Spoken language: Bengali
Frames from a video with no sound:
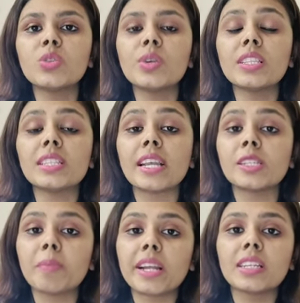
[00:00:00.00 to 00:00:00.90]
কিন্তু ইটস
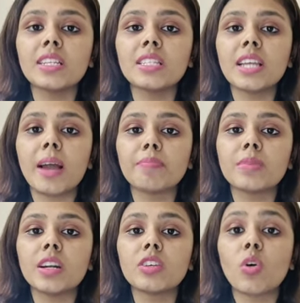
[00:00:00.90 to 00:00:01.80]
এক্সপেক্টেড যে আপনার